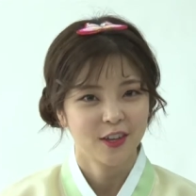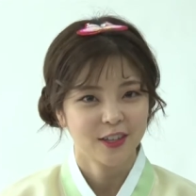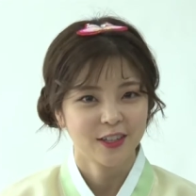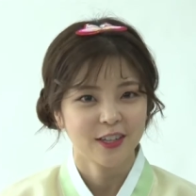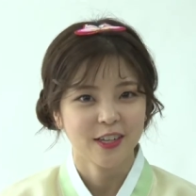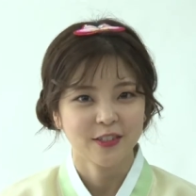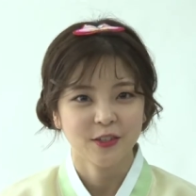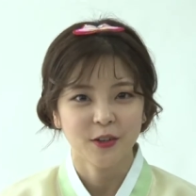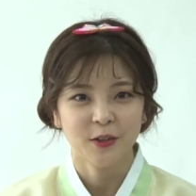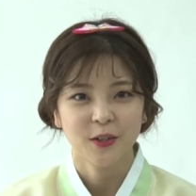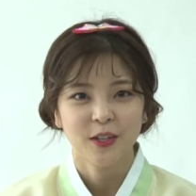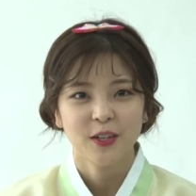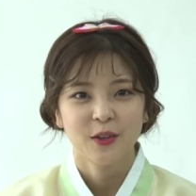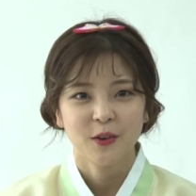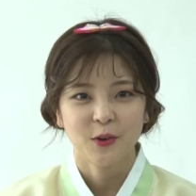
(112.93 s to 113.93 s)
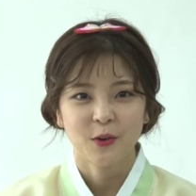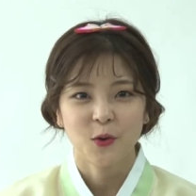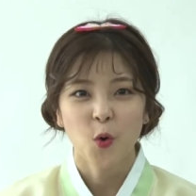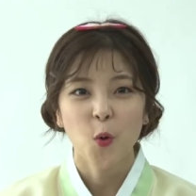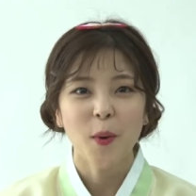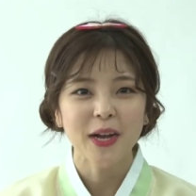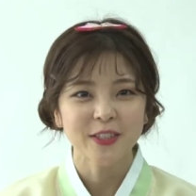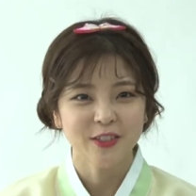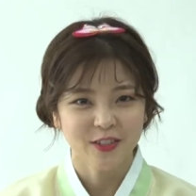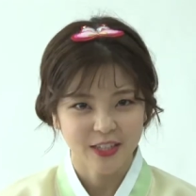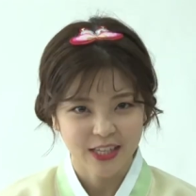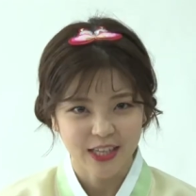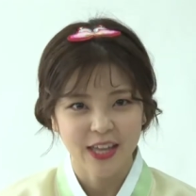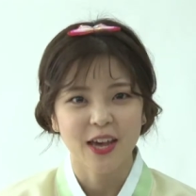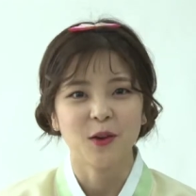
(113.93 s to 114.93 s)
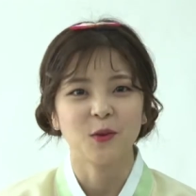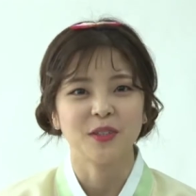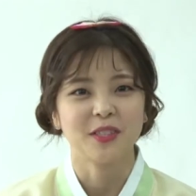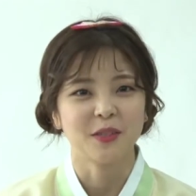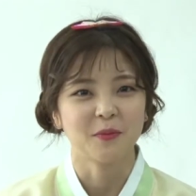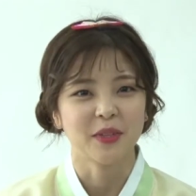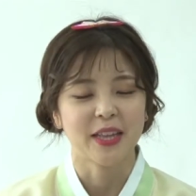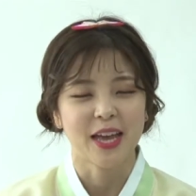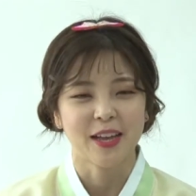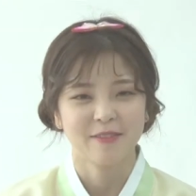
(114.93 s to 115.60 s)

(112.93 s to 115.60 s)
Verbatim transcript: 그래서 호박전 기대하고 있습니다.